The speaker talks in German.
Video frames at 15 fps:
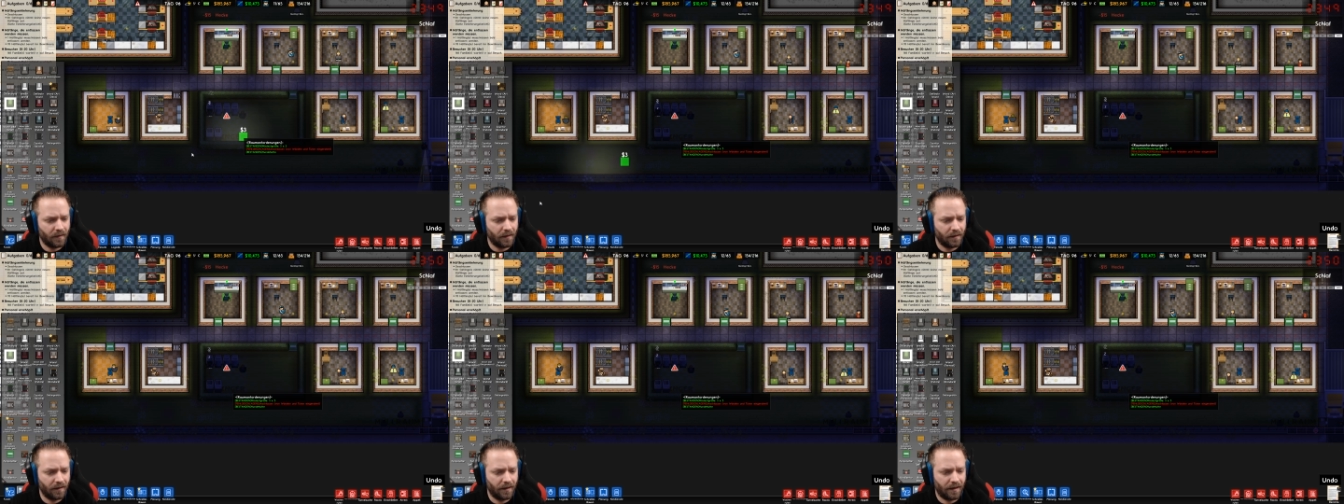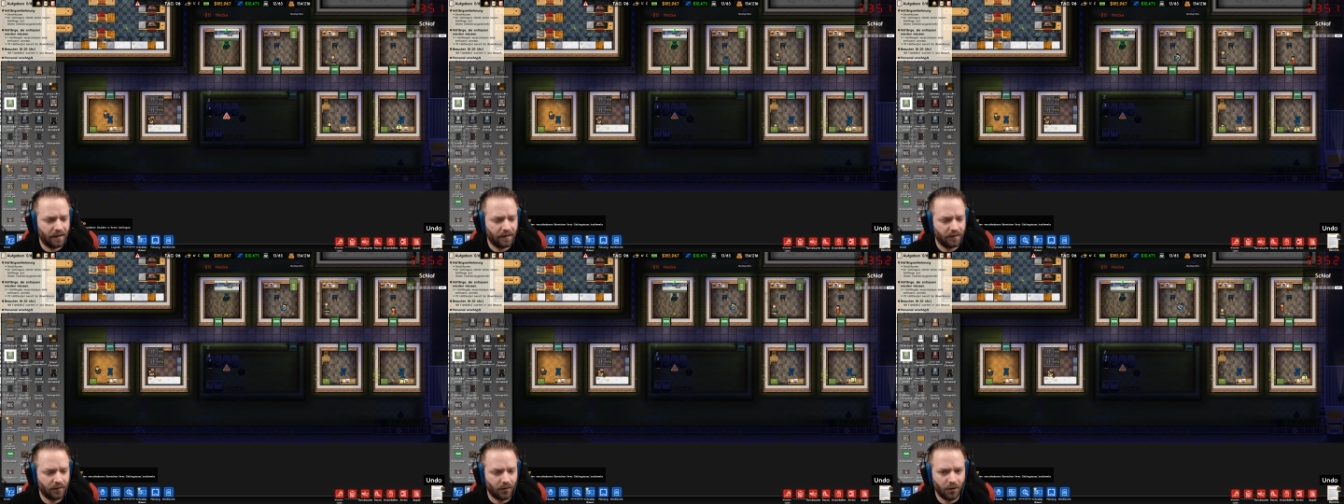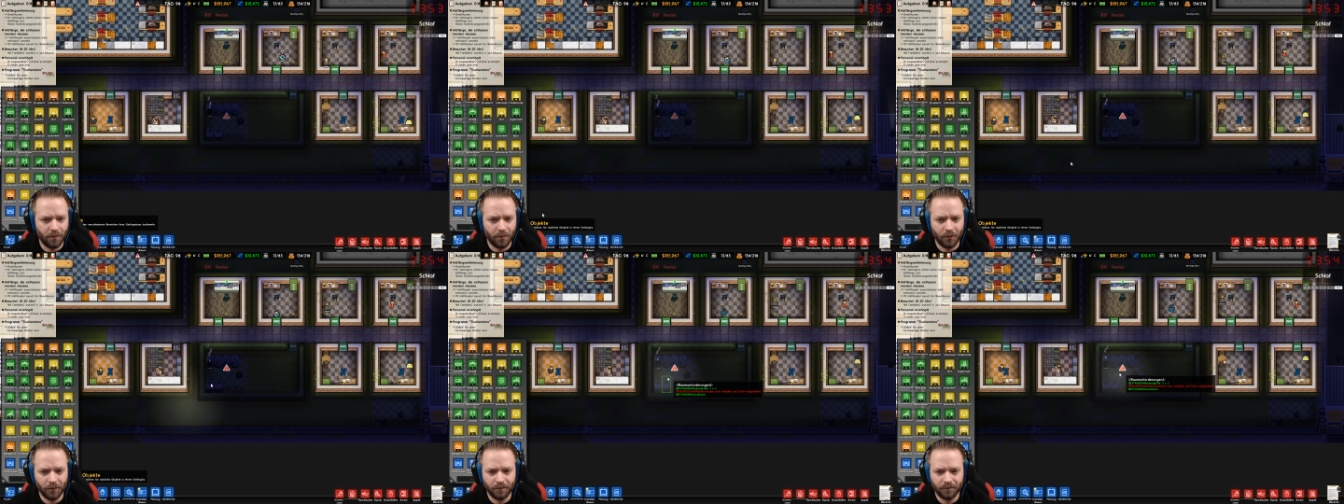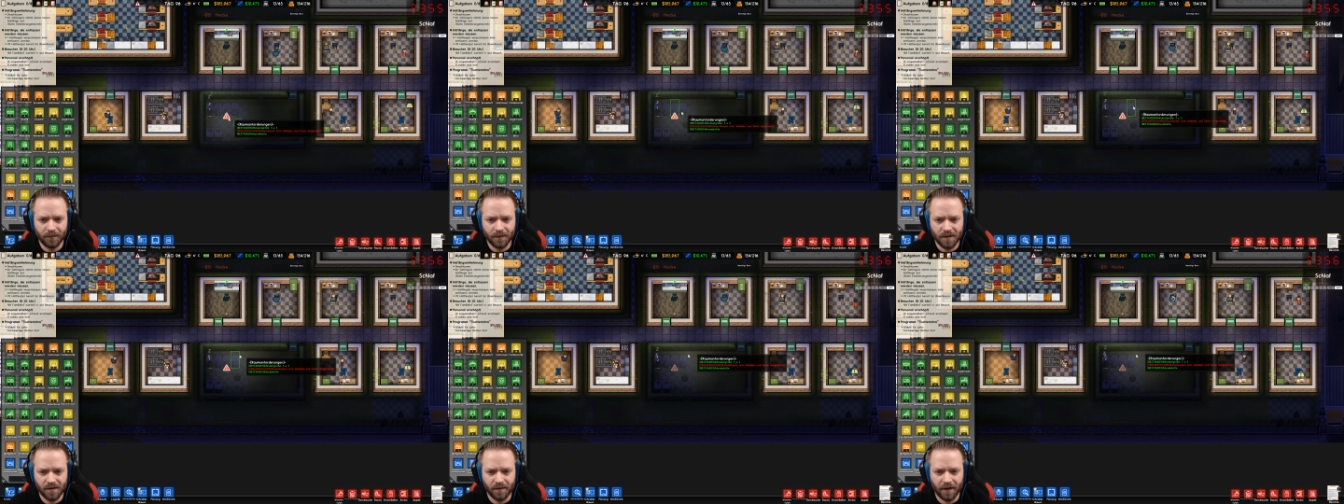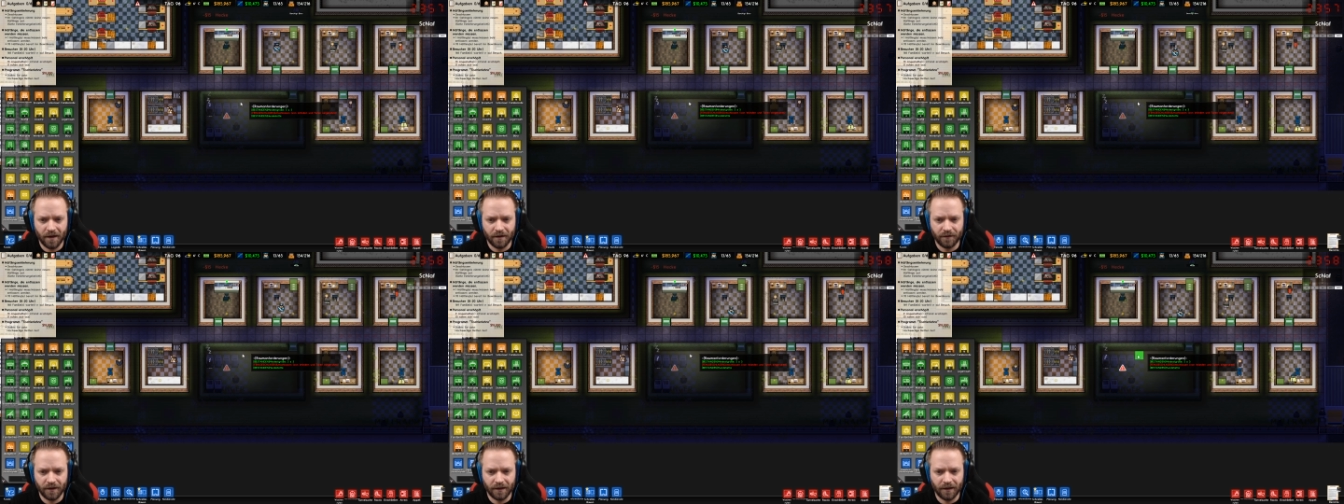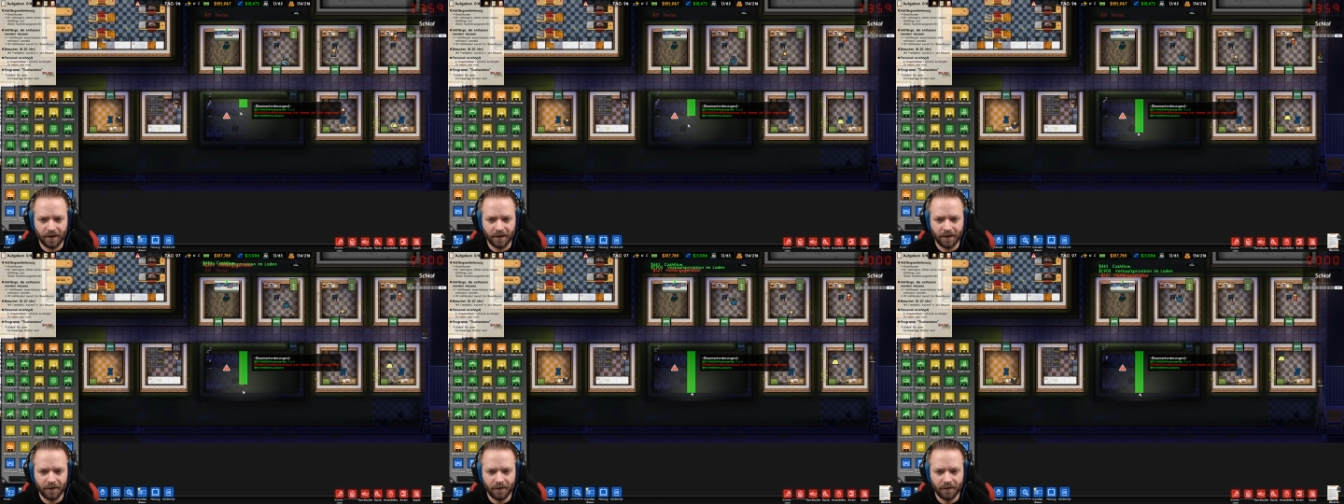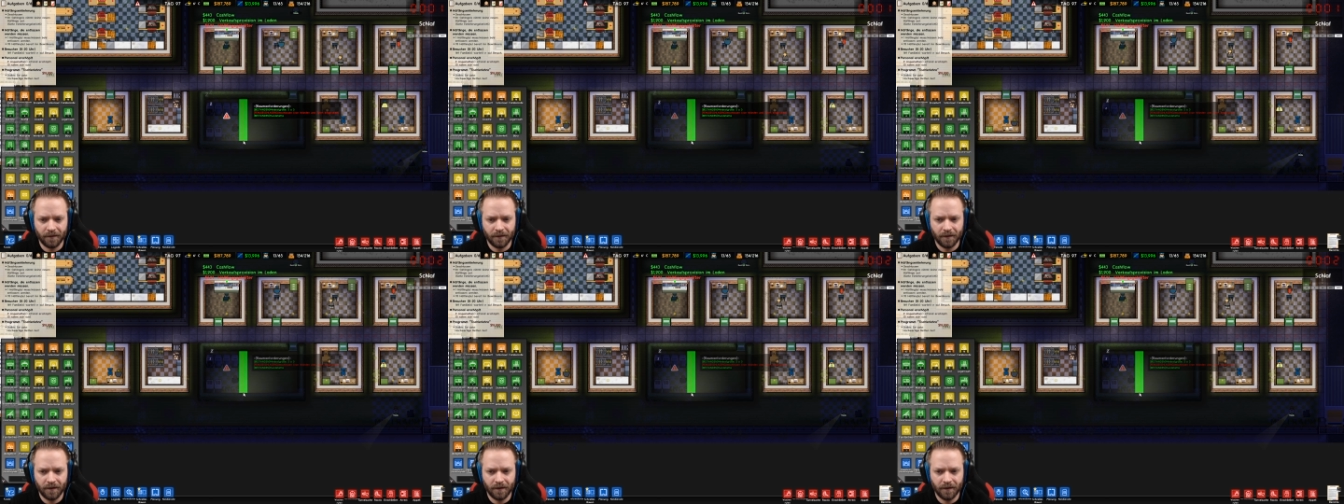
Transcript: Ja, Räume. Zwinger verkleinern.